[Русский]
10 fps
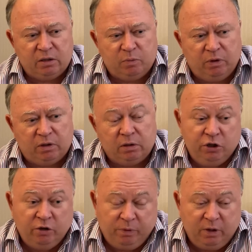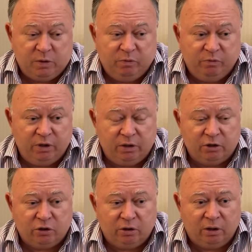Спицын, человек, в принципе,
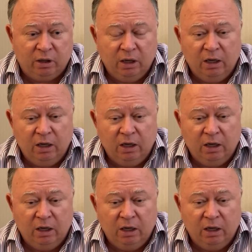выдержанный,